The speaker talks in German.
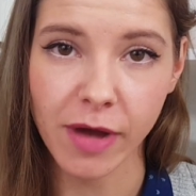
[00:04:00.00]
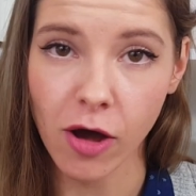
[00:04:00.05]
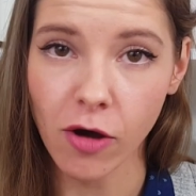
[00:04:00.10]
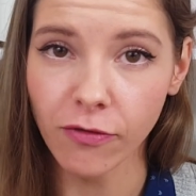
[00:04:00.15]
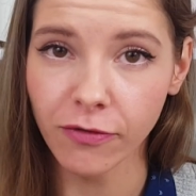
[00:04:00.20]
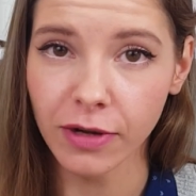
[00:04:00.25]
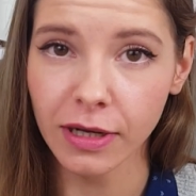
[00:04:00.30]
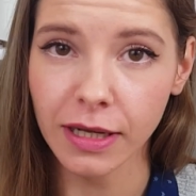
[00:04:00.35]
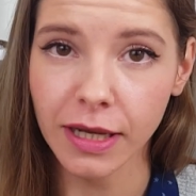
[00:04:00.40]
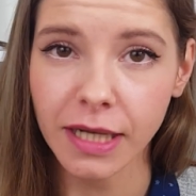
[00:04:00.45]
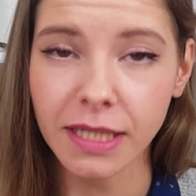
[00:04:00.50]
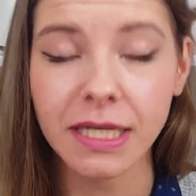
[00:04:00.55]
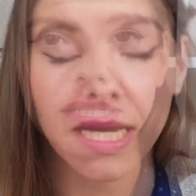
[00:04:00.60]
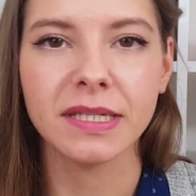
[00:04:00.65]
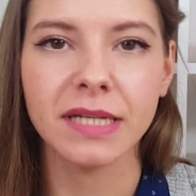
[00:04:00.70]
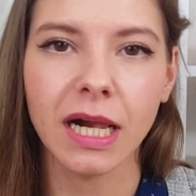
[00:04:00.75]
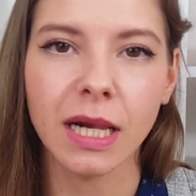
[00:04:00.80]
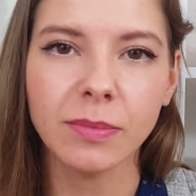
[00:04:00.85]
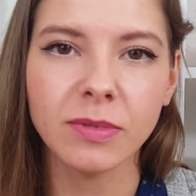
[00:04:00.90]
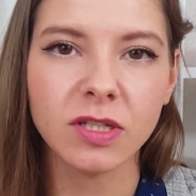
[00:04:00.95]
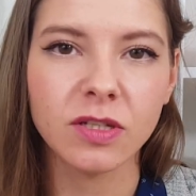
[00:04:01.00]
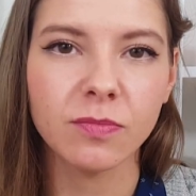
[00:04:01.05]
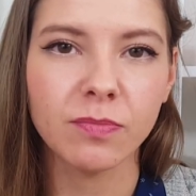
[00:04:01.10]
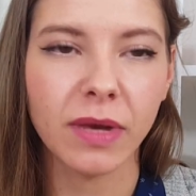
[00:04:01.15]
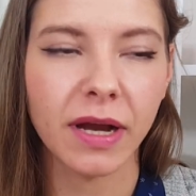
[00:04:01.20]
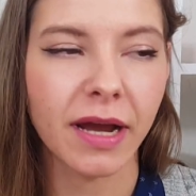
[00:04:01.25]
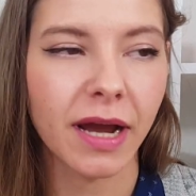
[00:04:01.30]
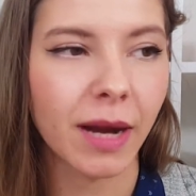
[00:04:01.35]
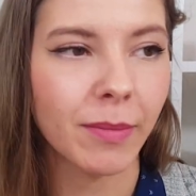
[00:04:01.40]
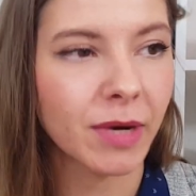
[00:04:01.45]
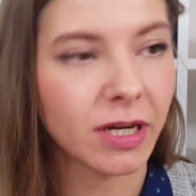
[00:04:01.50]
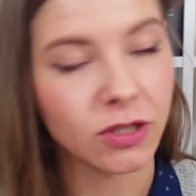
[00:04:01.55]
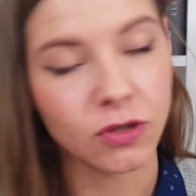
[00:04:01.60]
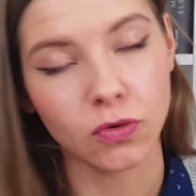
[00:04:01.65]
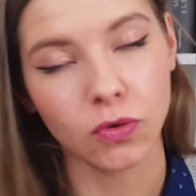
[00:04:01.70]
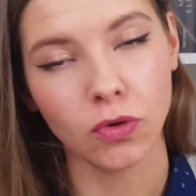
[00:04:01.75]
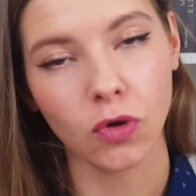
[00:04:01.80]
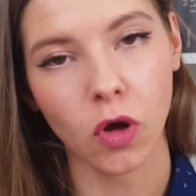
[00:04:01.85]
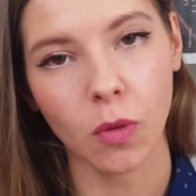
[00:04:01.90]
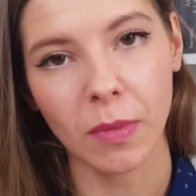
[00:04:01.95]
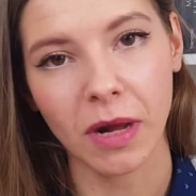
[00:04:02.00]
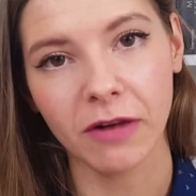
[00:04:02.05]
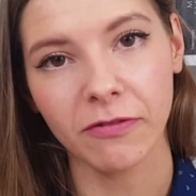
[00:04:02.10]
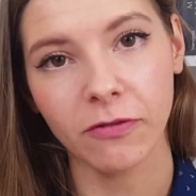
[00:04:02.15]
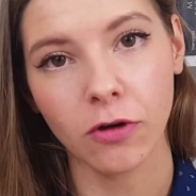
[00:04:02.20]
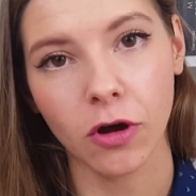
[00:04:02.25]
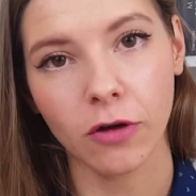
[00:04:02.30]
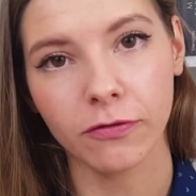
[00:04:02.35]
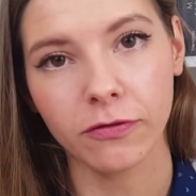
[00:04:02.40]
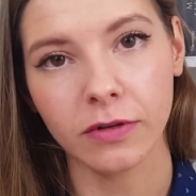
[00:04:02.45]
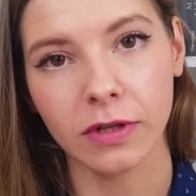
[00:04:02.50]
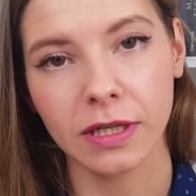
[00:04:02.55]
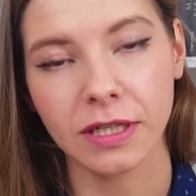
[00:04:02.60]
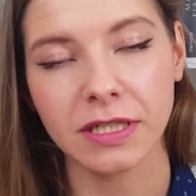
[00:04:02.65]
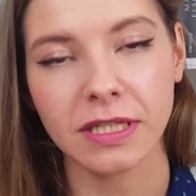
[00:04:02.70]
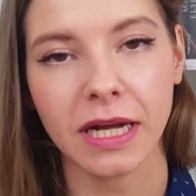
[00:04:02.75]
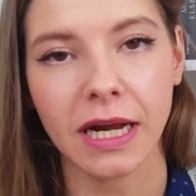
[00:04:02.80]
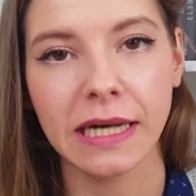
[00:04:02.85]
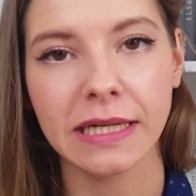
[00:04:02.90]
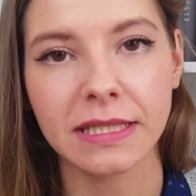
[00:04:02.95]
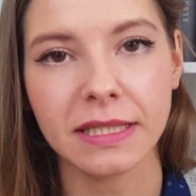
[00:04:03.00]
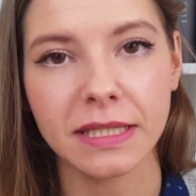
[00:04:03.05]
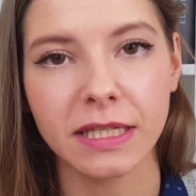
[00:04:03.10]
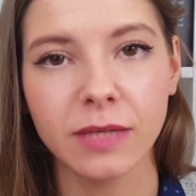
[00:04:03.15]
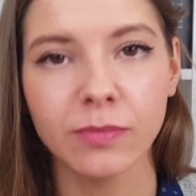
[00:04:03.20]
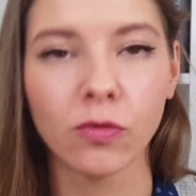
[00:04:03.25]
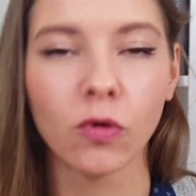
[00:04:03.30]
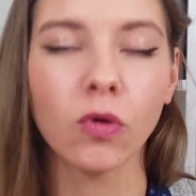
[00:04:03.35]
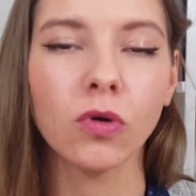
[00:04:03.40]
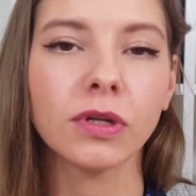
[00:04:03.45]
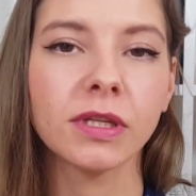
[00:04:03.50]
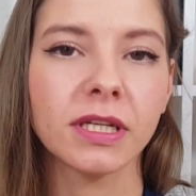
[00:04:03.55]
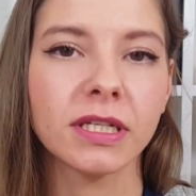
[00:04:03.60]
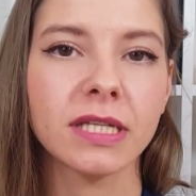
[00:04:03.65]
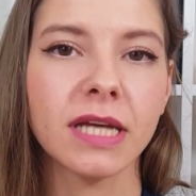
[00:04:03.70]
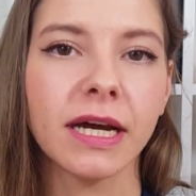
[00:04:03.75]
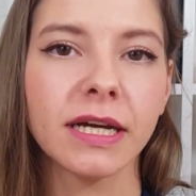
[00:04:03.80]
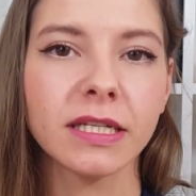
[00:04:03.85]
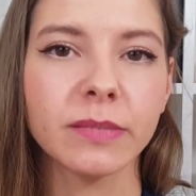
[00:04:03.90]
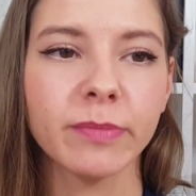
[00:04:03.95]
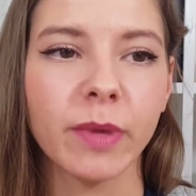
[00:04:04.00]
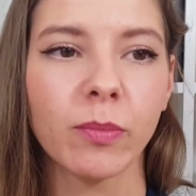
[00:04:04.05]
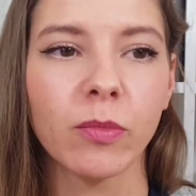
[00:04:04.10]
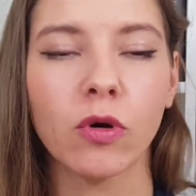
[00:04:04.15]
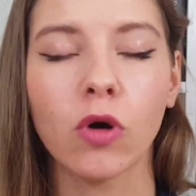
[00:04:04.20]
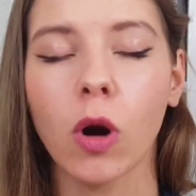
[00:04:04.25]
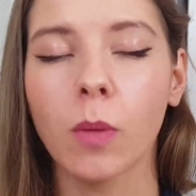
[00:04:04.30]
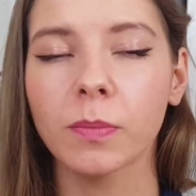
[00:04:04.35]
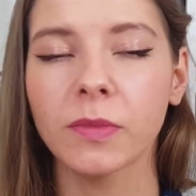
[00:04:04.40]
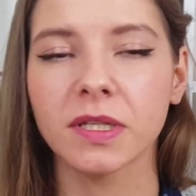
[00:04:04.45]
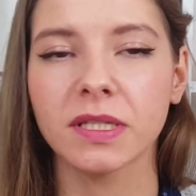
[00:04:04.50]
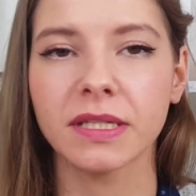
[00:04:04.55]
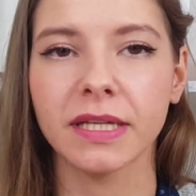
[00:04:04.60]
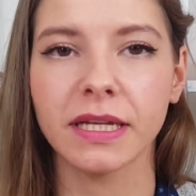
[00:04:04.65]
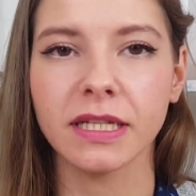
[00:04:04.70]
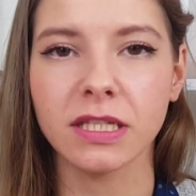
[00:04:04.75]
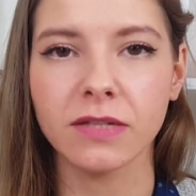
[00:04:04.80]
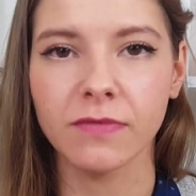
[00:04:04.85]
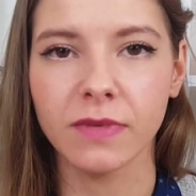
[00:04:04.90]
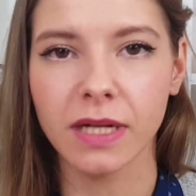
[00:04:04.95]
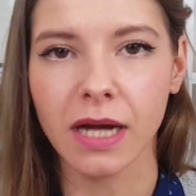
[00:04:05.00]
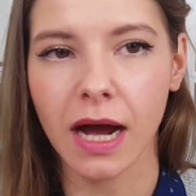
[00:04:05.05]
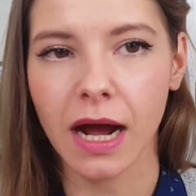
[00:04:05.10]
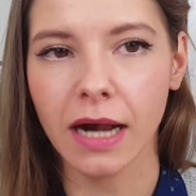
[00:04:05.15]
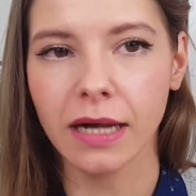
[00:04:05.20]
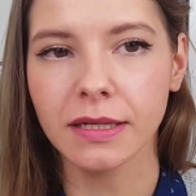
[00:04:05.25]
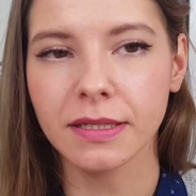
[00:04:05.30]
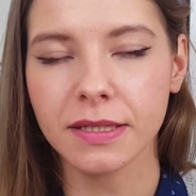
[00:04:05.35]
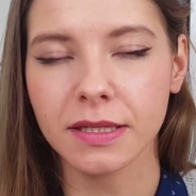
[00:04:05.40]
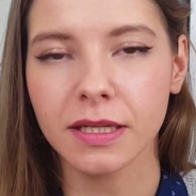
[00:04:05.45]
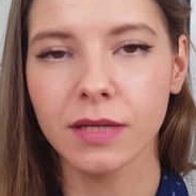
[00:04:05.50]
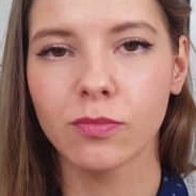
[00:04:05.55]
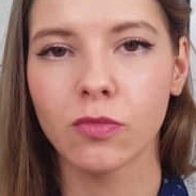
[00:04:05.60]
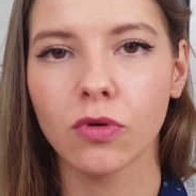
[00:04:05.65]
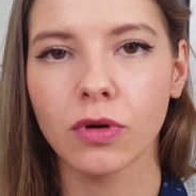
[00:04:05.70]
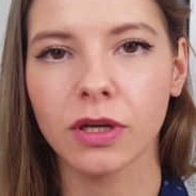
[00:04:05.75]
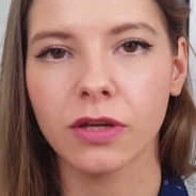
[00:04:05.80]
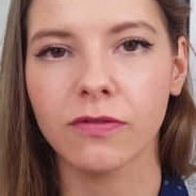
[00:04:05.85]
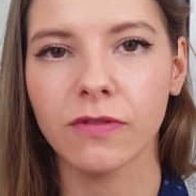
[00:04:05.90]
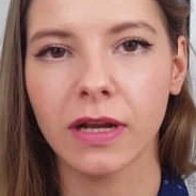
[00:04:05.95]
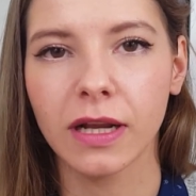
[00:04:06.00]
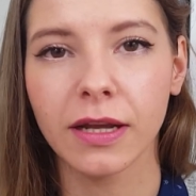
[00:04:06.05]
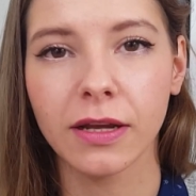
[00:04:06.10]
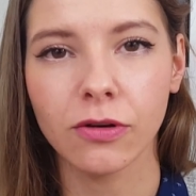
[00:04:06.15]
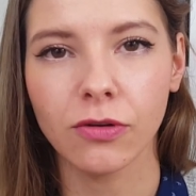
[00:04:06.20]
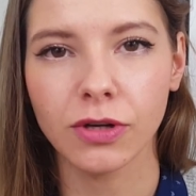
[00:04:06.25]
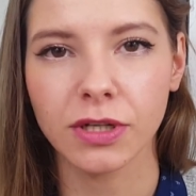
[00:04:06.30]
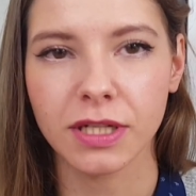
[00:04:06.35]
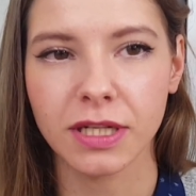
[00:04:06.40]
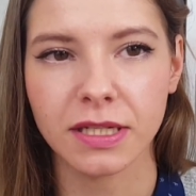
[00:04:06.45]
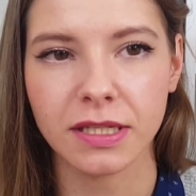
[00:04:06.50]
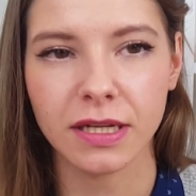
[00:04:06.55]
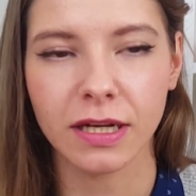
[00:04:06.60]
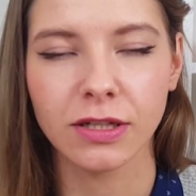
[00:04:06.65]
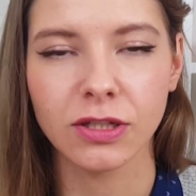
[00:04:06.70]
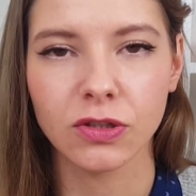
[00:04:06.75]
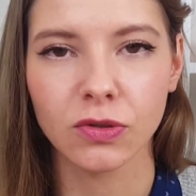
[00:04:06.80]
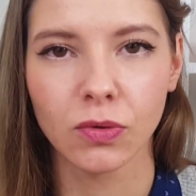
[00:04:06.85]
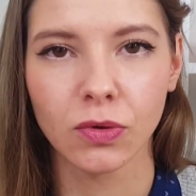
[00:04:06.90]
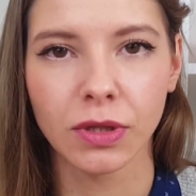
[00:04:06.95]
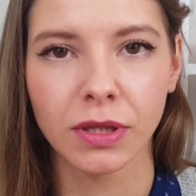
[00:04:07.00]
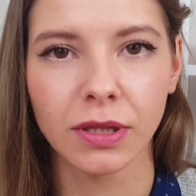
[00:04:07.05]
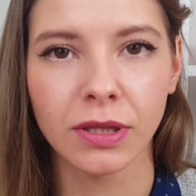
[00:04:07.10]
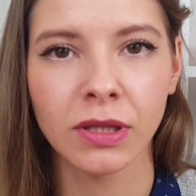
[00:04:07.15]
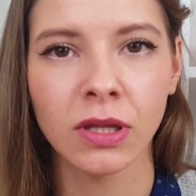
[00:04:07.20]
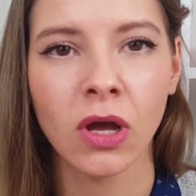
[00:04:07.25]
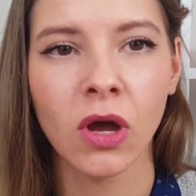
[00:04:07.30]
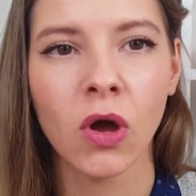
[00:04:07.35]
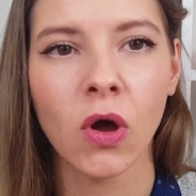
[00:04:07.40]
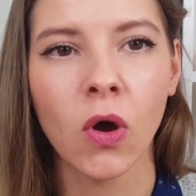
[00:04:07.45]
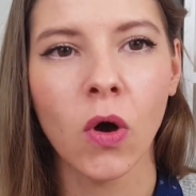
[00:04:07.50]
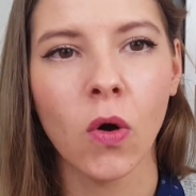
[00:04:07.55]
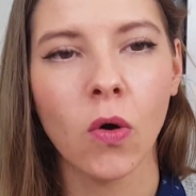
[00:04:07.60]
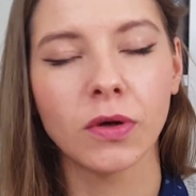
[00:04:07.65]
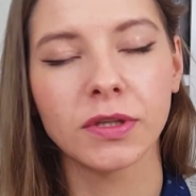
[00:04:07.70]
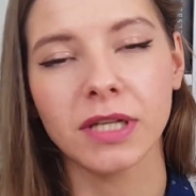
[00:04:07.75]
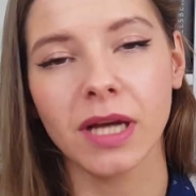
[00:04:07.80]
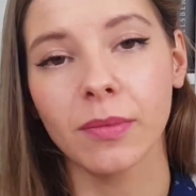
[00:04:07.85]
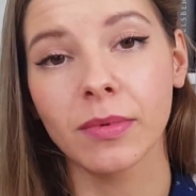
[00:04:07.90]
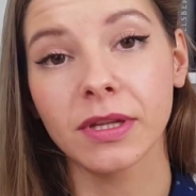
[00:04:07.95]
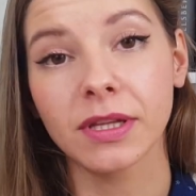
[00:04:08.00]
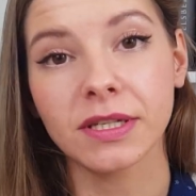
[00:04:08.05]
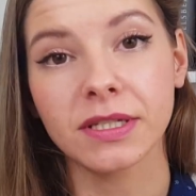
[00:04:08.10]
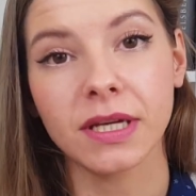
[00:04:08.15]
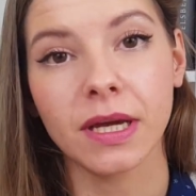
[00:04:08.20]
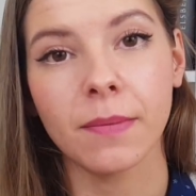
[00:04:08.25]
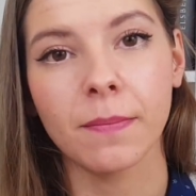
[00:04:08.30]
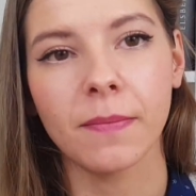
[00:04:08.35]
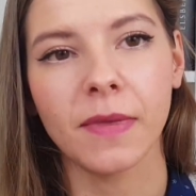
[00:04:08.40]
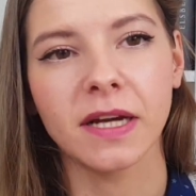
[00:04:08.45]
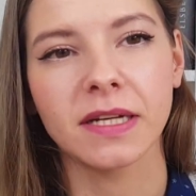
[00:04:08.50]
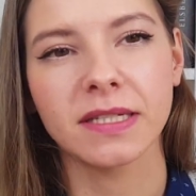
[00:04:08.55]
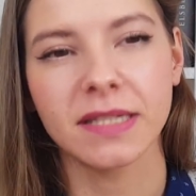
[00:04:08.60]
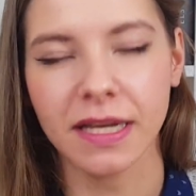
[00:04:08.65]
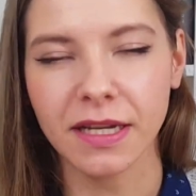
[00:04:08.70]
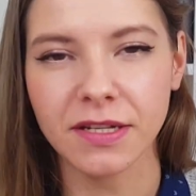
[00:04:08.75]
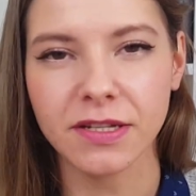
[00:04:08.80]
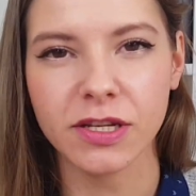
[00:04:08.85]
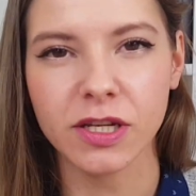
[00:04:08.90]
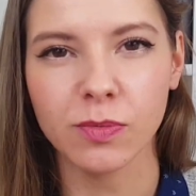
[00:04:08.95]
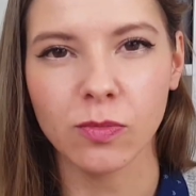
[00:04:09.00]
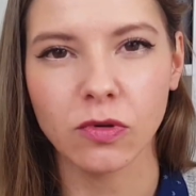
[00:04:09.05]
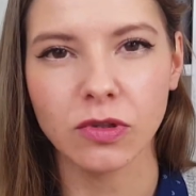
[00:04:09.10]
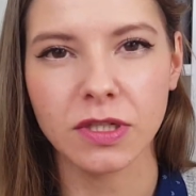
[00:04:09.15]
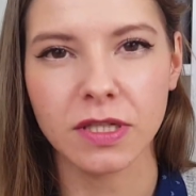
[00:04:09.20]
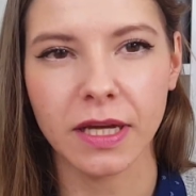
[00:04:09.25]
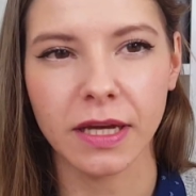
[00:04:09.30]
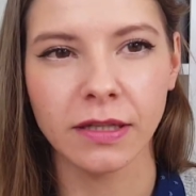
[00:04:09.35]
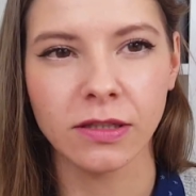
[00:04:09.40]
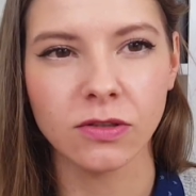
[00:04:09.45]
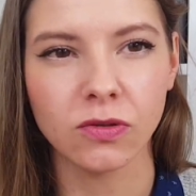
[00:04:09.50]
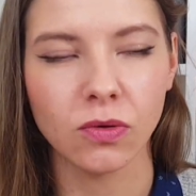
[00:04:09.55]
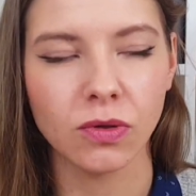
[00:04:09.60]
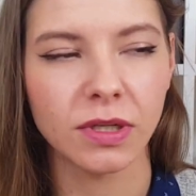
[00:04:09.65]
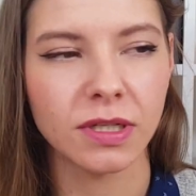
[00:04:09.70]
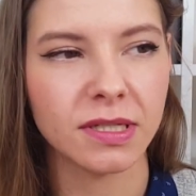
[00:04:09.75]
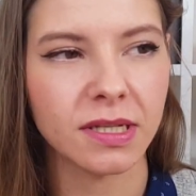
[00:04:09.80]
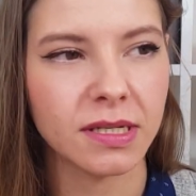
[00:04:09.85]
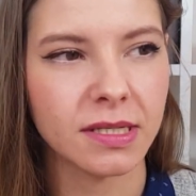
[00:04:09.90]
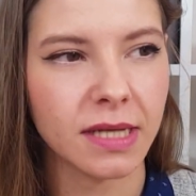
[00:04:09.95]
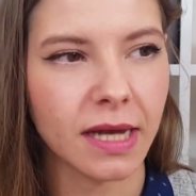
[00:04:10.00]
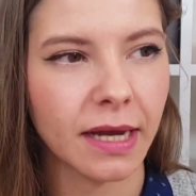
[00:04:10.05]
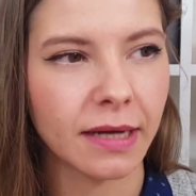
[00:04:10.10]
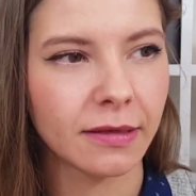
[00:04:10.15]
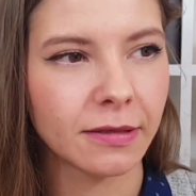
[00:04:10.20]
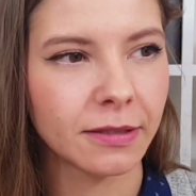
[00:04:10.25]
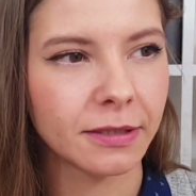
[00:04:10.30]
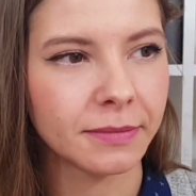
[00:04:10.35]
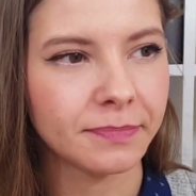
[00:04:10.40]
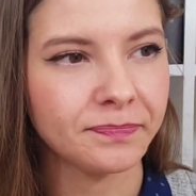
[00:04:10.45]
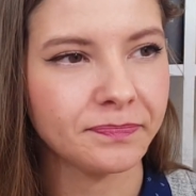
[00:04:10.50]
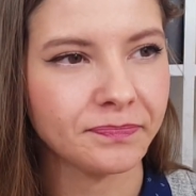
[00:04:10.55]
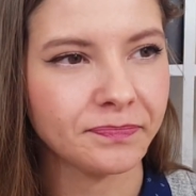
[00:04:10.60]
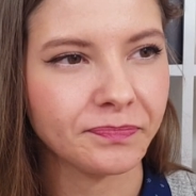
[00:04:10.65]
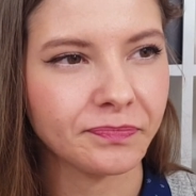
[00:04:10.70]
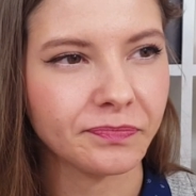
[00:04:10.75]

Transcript: mehr aufgelegt. Selbst bei Amazon nochmal veröffentlicht als E-Book. Das heißt, man bekommt es jetzt wieder als E-Book. Ich verlinke euch das Ganze unten. Und da bin ich eben bei 60 Prozent und es ist eine